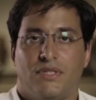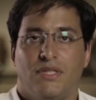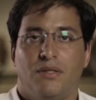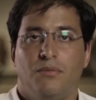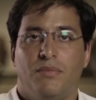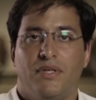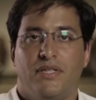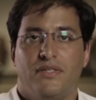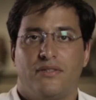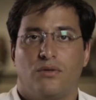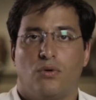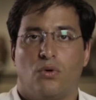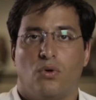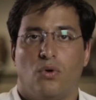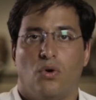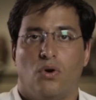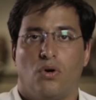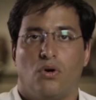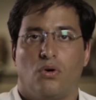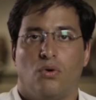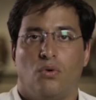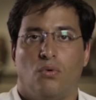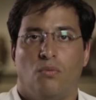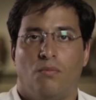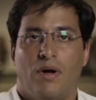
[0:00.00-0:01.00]
Também se
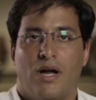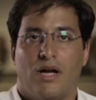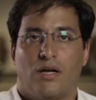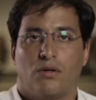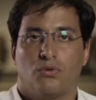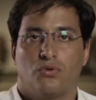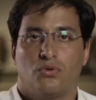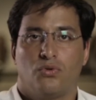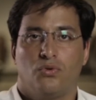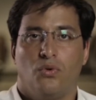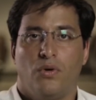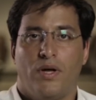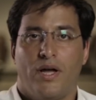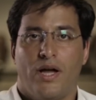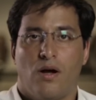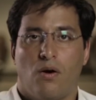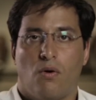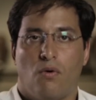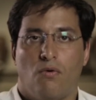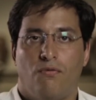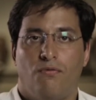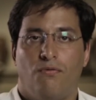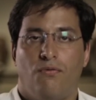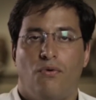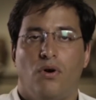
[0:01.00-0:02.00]
colocam no marco
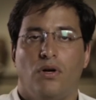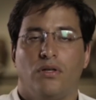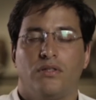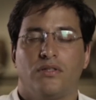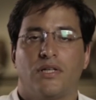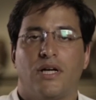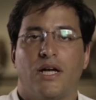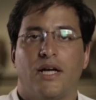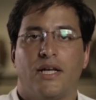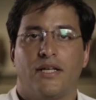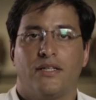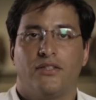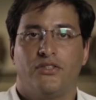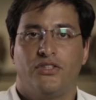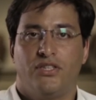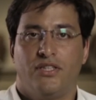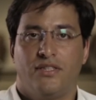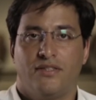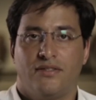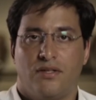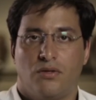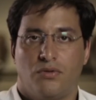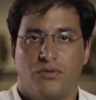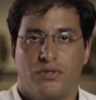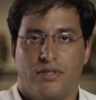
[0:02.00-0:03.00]
sueco fortes
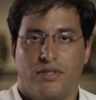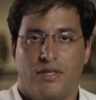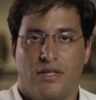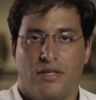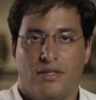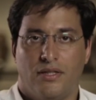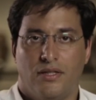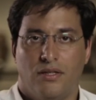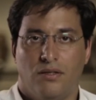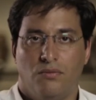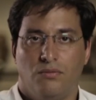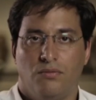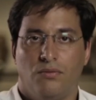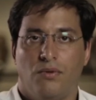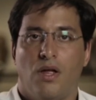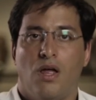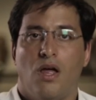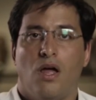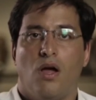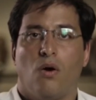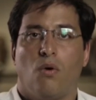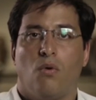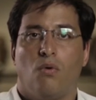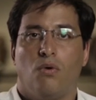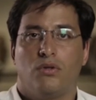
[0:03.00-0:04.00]
garantias ao cidadão
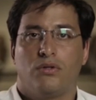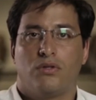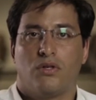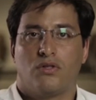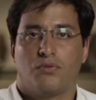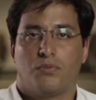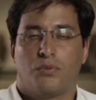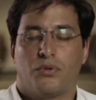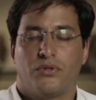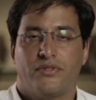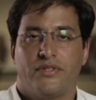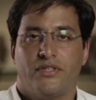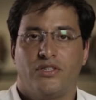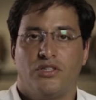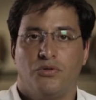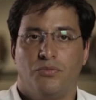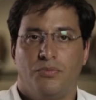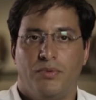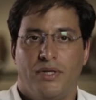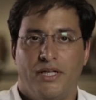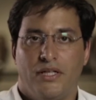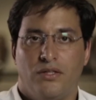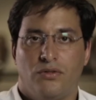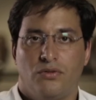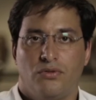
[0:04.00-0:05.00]
quanto aos
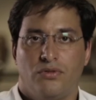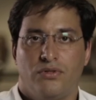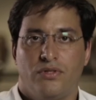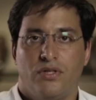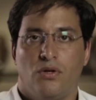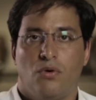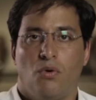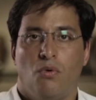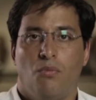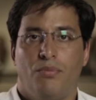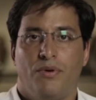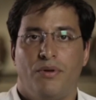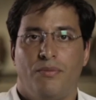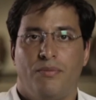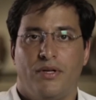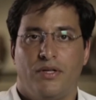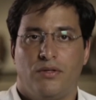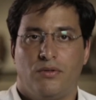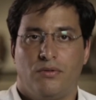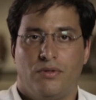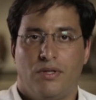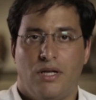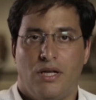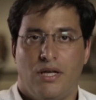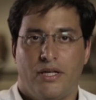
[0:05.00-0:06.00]
procedimentos e
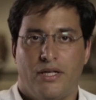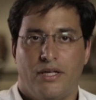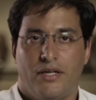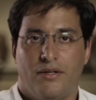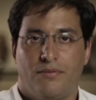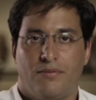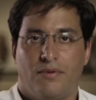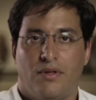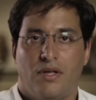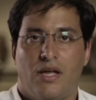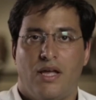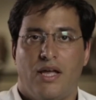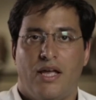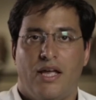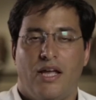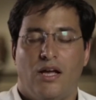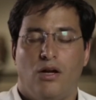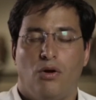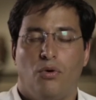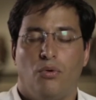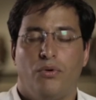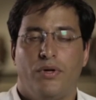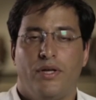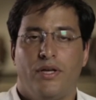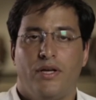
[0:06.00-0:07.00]
cumprimento da lei,
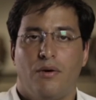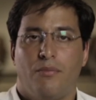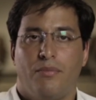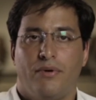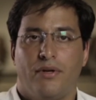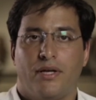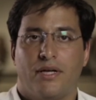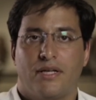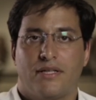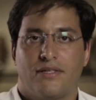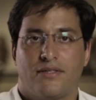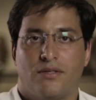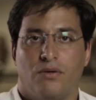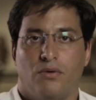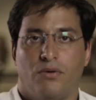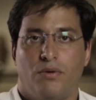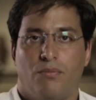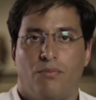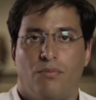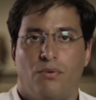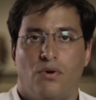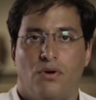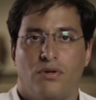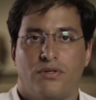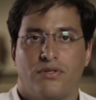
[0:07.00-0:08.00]
incluindo a obrigação
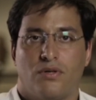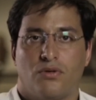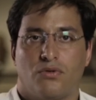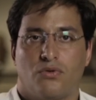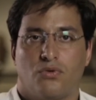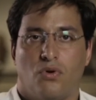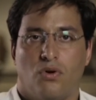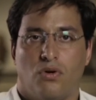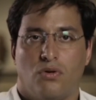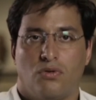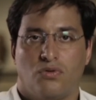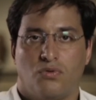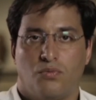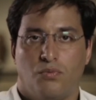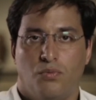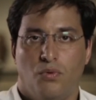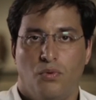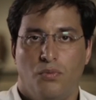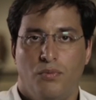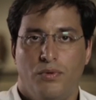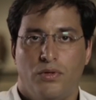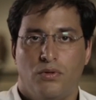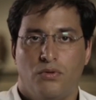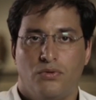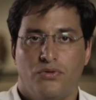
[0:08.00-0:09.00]
imposta aos órgãos
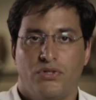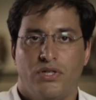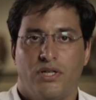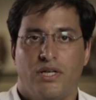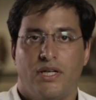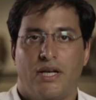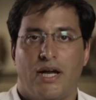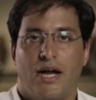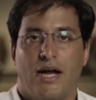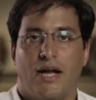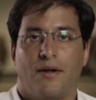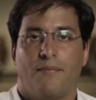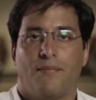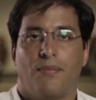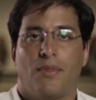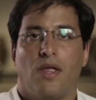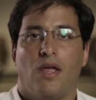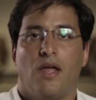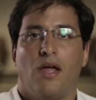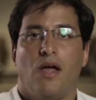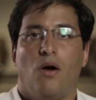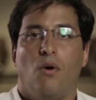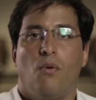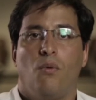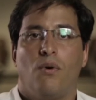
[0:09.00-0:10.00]
públicos de criar
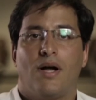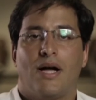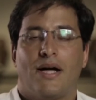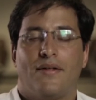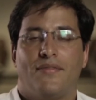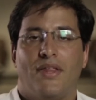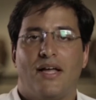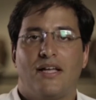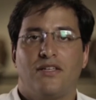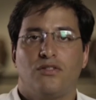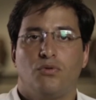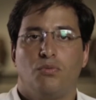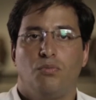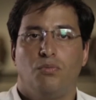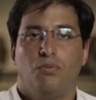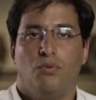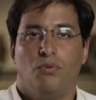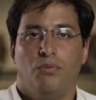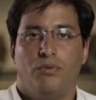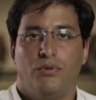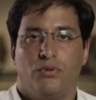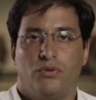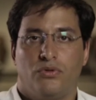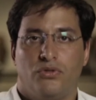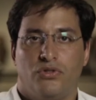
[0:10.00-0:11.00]
um cadastro
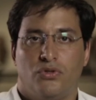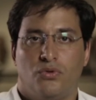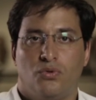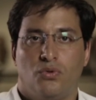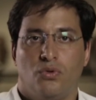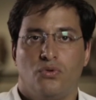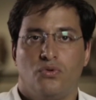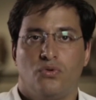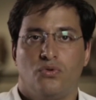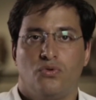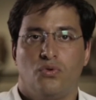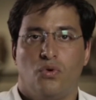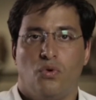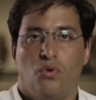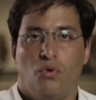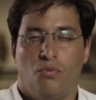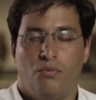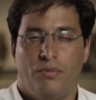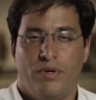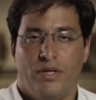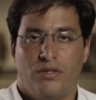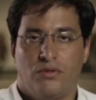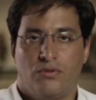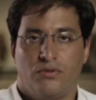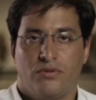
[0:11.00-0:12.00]
público de todos os
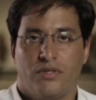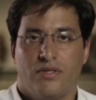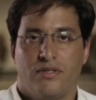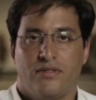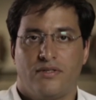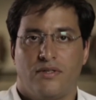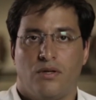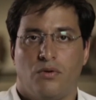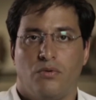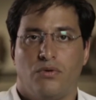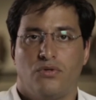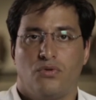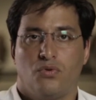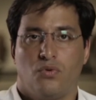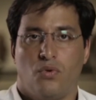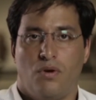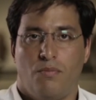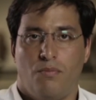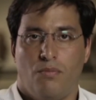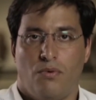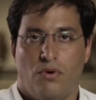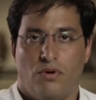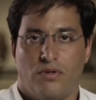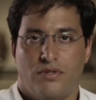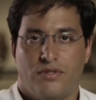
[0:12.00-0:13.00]
documentos que estão em sua
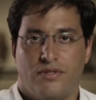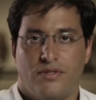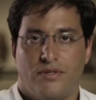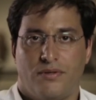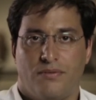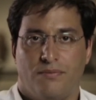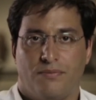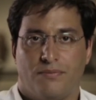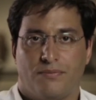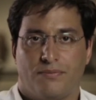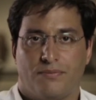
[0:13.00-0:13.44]
posse.